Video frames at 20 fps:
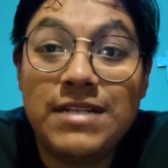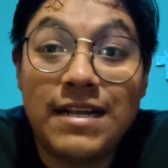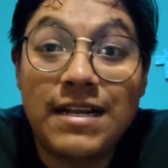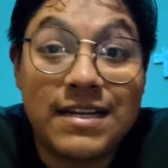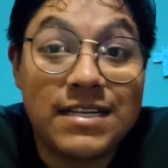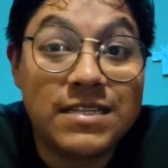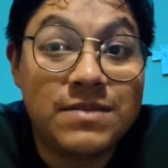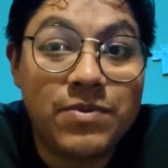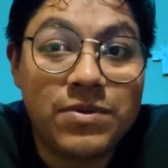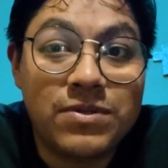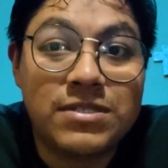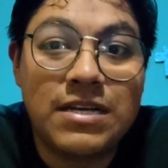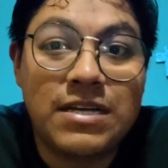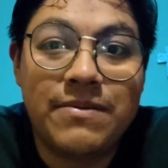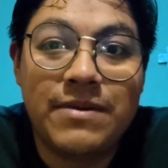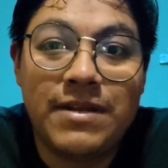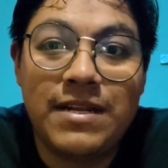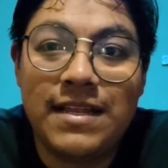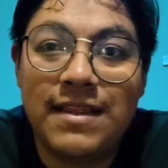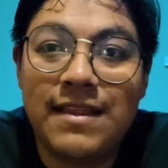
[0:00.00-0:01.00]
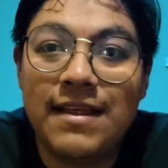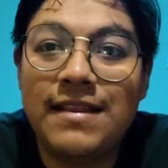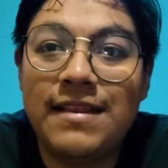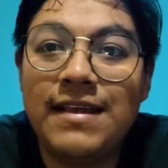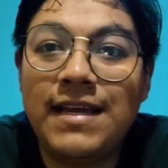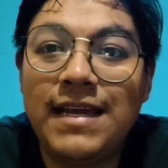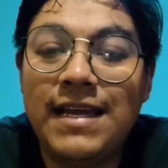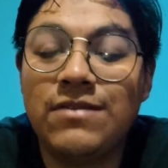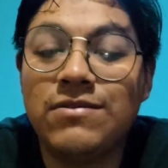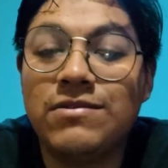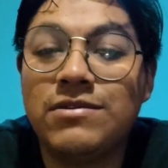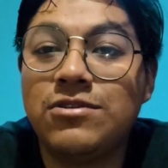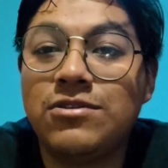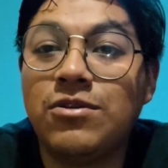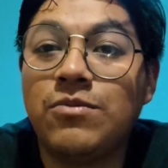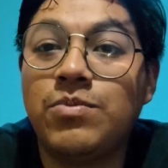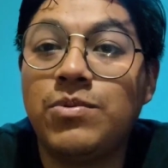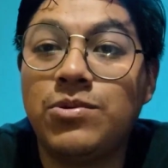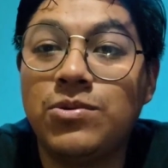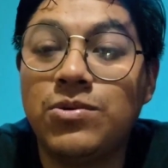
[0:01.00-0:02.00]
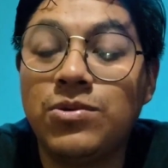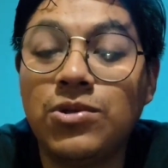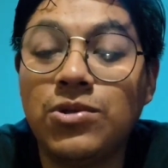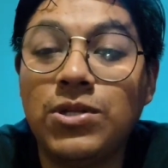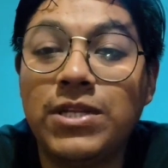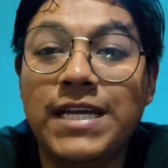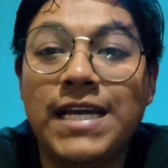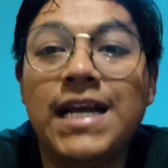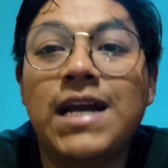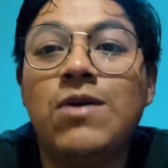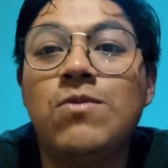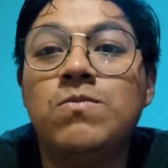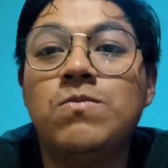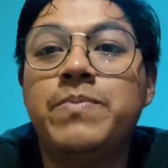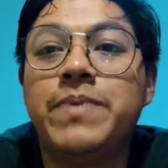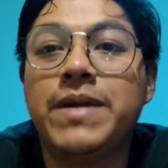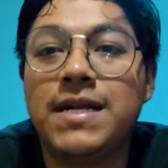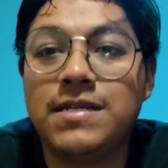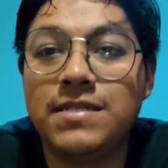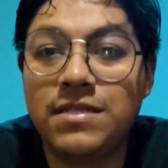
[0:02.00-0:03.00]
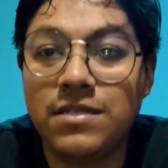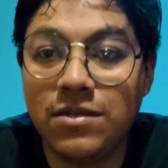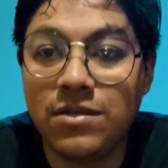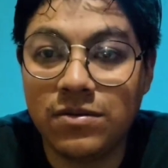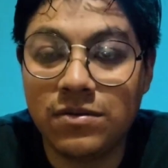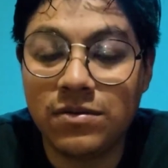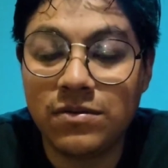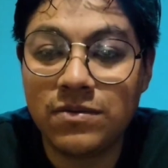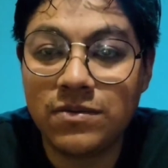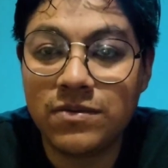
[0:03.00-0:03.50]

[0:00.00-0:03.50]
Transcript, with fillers: la responsabilidad de que nuestro producto tenga un precio,